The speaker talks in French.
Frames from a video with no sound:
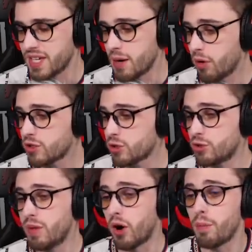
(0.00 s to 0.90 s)
également
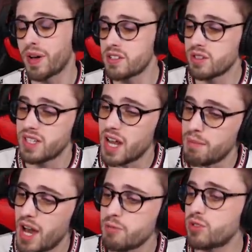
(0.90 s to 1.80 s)
surtout bah représenter la
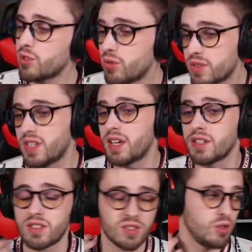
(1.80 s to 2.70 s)
map, son
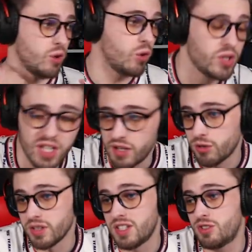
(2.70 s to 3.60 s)
contexte, le rôle qu'elle a eu
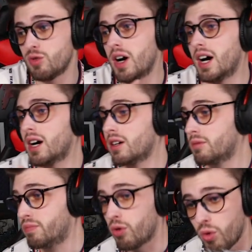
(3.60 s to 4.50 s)
dans l'histoire,
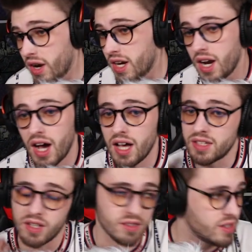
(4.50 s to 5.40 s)
pourquoi elle est là,
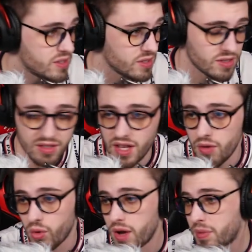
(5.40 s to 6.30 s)
quel DLC c'était,
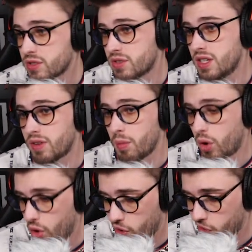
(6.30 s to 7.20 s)
voilà présenter
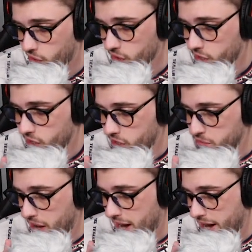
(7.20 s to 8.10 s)
vraiment
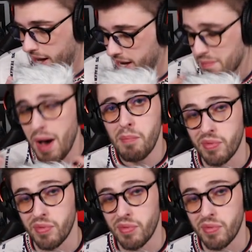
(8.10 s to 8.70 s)
bah, la map,